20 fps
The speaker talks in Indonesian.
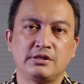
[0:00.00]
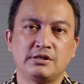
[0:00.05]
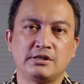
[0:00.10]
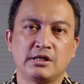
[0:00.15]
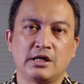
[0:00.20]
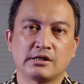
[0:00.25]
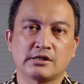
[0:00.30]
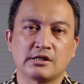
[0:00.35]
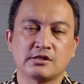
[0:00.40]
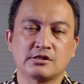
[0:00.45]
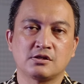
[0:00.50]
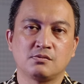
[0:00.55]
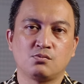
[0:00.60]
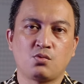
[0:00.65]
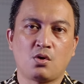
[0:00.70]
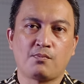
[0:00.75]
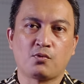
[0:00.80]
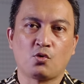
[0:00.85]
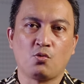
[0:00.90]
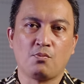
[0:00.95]
menjelaskan
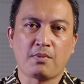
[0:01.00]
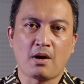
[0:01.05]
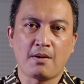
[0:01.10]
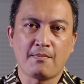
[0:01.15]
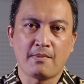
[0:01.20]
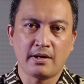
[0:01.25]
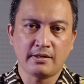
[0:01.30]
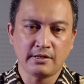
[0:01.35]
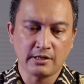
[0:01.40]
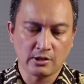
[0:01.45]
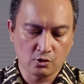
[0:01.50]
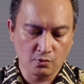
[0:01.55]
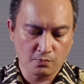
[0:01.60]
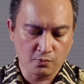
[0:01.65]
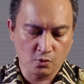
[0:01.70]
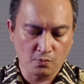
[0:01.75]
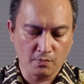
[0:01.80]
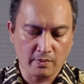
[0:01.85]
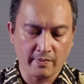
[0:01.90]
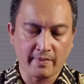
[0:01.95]
sebuah perumpamaan yaitu
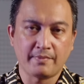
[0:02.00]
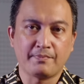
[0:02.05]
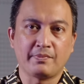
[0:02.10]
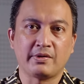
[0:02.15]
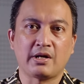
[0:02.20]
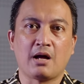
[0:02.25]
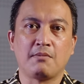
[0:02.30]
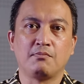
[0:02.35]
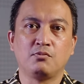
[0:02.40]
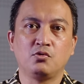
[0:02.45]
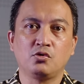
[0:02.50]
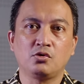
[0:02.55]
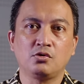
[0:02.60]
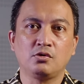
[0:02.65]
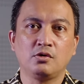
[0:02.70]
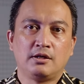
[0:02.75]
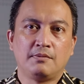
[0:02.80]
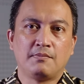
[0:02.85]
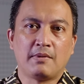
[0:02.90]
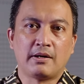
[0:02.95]
perumpamaan penabur
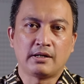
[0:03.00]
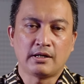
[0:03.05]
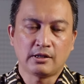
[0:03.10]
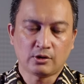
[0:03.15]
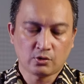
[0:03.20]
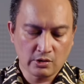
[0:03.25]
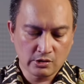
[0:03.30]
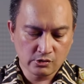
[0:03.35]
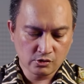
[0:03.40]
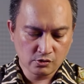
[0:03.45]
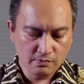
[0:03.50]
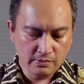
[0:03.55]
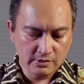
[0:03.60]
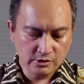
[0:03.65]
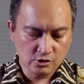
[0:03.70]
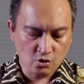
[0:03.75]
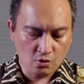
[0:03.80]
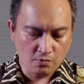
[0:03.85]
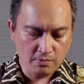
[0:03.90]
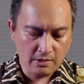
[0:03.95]
di mana Tuhan Yesus
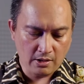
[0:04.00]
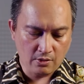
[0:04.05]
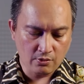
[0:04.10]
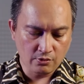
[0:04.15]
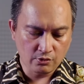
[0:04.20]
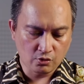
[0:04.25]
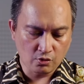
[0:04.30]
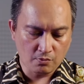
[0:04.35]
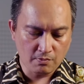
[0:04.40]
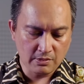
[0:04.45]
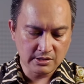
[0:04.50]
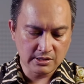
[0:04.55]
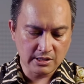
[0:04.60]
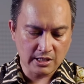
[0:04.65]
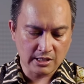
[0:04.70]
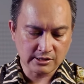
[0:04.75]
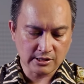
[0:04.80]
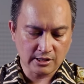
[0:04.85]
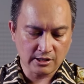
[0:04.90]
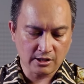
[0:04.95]
mencoba untuk
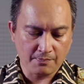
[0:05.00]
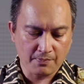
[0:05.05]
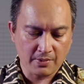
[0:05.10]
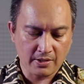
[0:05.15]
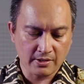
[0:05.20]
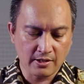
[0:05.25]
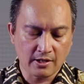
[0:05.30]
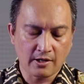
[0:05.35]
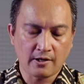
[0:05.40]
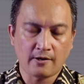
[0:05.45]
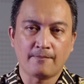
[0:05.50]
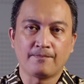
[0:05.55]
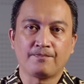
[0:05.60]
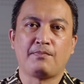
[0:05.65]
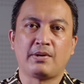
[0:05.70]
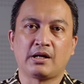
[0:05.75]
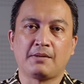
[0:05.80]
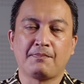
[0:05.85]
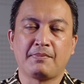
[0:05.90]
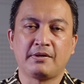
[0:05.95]
menjelaskan kepada
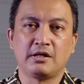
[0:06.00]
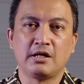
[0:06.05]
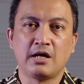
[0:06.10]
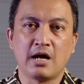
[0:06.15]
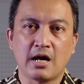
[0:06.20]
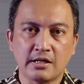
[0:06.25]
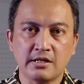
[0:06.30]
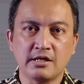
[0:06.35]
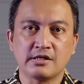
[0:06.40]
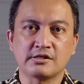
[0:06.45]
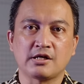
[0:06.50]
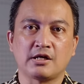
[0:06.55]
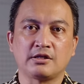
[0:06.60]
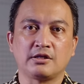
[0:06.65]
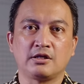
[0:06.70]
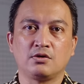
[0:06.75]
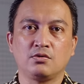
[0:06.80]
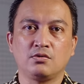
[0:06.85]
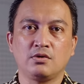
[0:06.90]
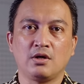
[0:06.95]
para pendengarnya saat
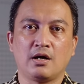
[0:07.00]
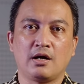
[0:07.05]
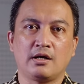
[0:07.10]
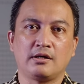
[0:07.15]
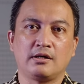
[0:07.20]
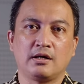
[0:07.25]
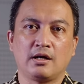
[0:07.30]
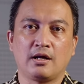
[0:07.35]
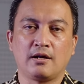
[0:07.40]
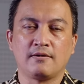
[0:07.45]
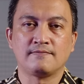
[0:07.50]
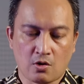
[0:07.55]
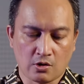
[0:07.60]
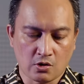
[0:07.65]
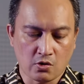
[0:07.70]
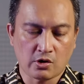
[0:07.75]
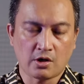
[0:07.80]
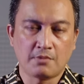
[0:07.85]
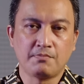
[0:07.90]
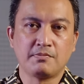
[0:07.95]
itu yang adalah
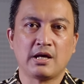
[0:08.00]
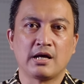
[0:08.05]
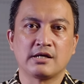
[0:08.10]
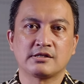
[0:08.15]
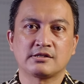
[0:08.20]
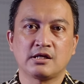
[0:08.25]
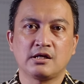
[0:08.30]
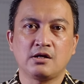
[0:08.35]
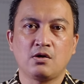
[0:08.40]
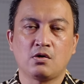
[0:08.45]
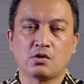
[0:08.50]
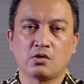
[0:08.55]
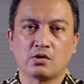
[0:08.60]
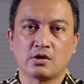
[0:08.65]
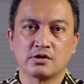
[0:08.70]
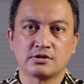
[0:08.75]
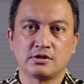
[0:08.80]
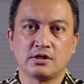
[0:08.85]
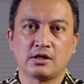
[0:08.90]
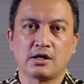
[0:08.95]
orang-orang biasa,
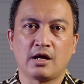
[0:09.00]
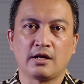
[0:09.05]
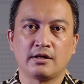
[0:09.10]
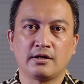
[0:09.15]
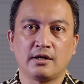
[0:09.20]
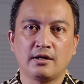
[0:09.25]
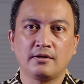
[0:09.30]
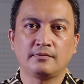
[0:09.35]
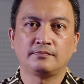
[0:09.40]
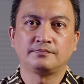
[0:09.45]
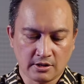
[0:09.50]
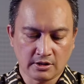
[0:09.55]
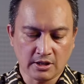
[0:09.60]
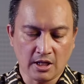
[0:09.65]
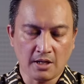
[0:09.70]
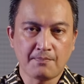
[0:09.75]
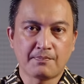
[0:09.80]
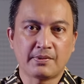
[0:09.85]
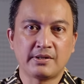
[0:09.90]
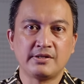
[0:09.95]
orang-orang sederhana
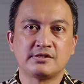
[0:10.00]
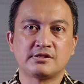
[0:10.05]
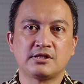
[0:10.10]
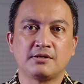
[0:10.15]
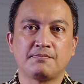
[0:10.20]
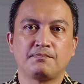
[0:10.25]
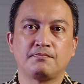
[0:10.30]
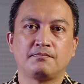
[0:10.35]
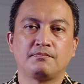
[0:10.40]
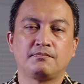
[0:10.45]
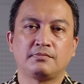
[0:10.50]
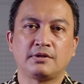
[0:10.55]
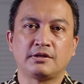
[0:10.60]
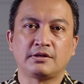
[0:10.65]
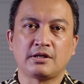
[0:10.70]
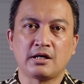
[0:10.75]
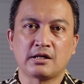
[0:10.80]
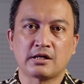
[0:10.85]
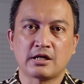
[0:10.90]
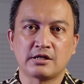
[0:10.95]
tentang prinsip
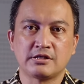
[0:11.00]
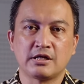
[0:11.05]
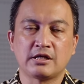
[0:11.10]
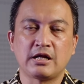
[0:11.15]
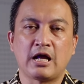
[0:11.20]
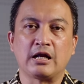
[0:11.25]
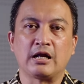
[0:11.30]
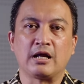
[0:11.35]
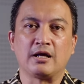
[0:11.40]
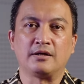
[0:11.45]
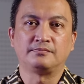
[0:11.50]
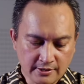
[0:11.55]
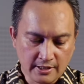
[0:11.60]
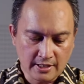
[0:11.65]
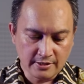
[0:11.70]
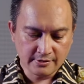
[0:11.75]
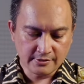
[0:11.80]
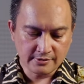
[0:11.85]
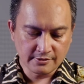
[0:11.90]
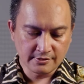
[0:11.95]
tentang kerajaan Allah.
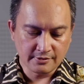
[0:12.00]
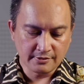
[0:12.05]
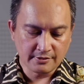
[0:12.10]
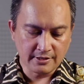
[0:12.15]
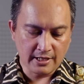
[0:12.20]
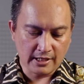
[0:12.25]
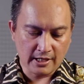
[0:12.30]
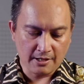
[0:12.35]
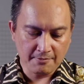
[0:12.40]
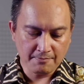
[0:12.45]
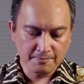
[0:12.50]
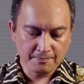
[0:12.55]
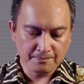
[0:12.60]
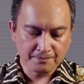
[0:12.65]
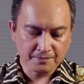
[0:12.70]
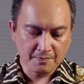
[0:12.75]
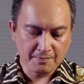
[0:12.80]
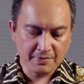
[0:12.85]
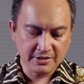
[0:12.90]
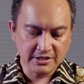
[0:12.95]
Dan dalam
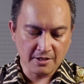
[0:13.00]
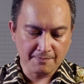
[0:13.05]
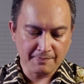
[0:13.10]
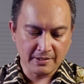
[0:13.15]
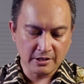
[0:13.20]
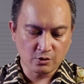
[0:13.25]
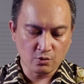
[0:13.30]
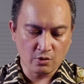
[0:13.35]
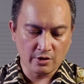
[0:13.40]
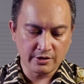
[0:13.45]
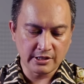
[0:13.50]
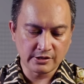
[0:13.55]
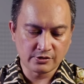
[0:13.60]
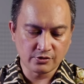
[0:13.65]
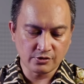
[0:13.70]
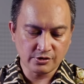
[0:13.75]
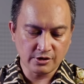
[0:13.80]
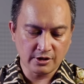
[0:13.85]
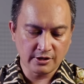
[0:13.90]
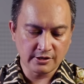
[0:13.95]
penyampaian Tuhan
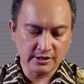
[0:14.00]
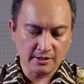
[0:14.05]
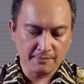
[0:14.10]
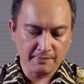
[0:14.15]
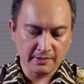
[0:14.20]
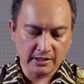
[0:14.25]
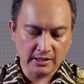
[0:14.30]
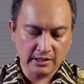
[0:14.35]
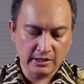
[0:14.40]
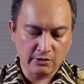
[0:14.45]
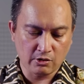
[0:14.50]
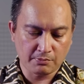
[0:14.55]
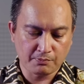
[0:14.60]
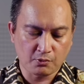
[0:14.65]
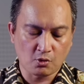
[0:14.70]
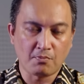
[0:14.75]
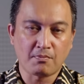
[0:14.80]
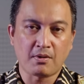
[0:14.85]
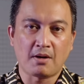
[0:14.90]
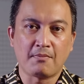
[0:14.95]
Yesus yang disampaikan lewat
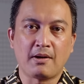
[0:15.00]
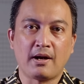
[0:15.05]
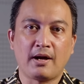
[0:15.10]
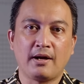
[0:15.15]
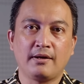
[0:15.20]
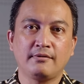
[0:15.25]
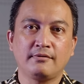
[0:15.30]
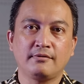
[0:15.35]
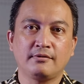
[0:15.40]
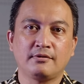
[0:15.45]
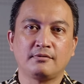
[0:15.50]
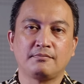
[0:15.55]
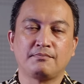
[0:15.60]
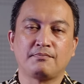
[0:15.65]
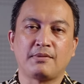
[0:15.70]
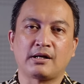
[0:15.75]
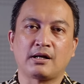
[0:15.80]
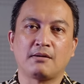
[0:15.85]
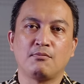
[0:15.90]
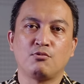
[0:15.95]
perumpamaan,
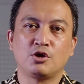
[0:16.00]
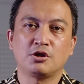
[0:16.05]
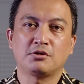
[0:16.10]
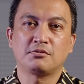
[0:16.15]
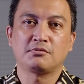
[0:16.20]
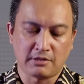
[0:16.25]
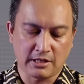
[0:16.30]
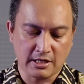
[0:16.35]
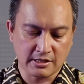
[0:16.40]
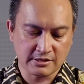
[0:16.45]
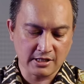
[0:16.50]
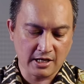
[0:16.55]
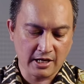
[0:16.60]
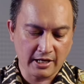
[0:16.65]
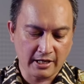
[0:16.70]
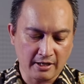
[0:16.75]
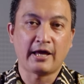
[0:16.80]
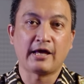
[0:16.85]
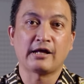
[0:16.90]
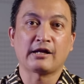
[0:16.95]
Para murid merasa
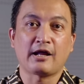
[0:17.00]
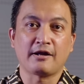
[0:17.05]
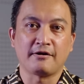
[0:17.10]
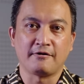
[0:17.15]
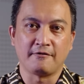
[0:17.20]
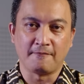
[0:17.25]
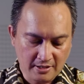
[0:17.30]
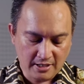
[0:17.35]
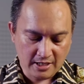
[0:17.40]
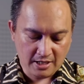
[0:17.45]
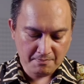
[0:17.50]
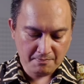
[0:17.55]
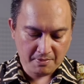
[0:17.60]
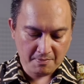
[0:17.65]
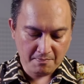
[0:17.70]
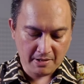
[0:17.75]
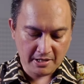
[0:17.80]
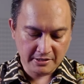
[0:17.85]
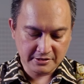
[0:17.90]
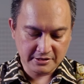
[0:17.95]
heran. Dalam
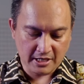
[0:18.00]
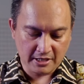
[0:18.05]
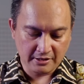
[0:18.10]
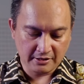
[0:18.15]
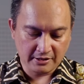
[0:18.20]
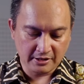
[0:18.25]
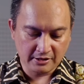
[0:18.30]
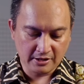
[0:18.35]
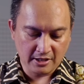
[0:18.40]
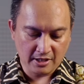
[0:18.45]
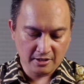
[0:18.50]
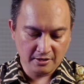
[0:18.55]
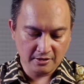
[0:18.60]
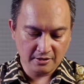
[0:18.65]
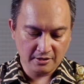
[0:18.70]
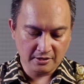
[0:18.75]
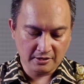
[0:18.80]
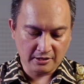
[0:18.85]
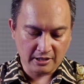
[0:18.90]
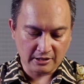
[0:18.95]
pembacaan kita
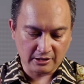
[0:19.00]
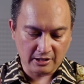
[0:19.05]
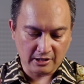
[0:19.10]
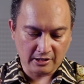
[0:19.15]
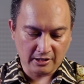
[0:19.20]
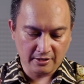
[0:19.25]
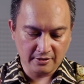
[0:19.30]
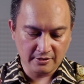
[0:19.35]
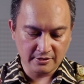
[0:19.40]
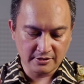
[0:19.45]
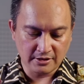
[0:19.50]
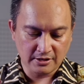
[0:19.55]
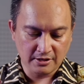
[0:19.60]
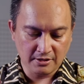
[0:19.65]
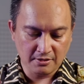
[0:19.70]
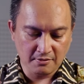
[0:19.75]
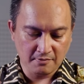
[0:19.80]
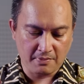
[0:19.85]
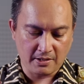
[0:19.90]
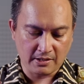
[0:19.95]
dikatakan di sini,
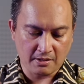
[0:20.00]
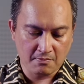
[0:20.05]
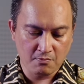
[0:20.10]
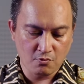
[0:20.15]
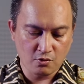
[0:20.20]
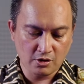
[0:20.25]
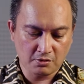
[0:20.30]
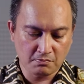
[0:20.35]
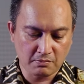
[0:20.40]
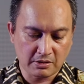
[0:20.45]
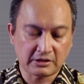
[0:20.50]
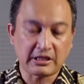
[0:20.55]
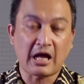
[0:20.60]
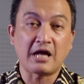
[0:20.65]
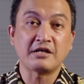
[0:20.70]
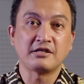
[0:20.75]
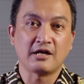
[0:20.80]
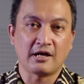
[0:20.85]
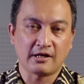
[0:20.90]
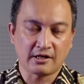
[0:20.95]
para murid
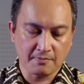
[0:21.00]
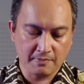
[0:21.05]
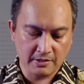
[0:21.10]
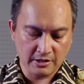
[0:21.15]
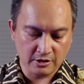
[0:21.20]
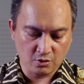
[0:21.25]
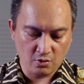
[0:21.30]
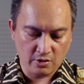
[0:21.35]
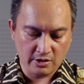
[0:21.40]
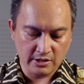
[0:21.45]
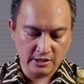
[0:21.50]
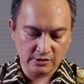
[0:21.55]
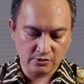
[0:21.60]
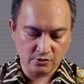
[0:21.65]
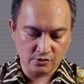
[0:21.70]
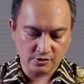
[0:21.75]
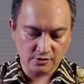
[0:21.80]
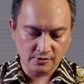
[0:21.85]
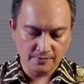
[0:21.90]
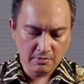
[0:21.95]
bertanya kepada Tuhan
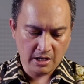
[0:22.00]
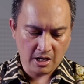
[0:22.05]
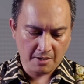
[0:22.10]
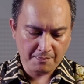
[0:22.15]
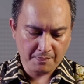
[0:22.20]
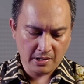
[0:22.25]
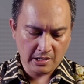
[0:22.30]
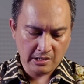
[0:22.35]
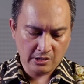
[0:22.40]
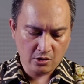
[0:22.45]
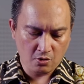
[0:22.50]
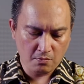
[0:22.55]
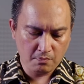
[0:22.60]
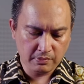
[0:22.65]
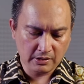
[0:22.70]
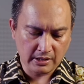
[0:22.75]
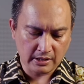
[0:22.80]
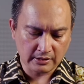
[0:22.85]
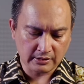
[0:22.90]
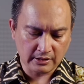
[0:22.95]
Yesus, "Mengapa engkau
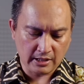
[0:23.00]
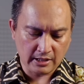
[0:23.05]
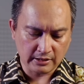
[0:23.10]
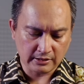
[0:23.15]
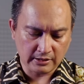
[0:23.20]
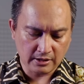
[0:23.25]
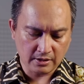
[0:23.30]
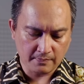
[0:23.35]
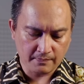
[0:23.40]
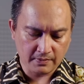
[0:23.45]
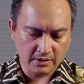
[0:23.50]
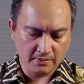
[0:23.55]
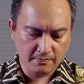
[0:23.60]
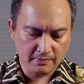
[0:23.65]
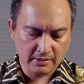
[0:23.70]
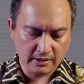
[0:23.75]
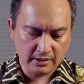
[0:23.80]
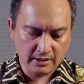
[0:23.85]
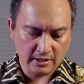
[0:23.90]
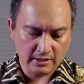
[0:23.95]
berkata-kata kepada
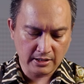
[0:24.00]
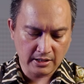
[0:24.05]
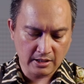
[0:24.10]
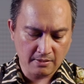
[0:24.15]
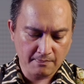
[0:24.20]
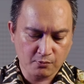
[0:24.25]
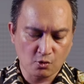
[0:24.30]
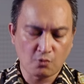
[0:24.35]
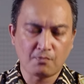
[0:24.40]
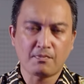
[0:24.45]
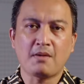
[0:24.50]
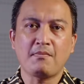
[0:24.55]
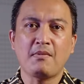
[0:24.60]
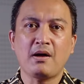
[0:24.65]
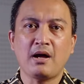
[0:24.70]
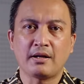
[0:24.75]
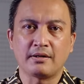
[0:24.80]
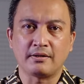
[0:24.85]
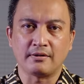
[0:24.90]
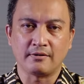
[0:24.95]
mereka dalam
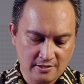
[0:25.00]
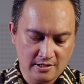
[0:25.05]
perumpamaan?"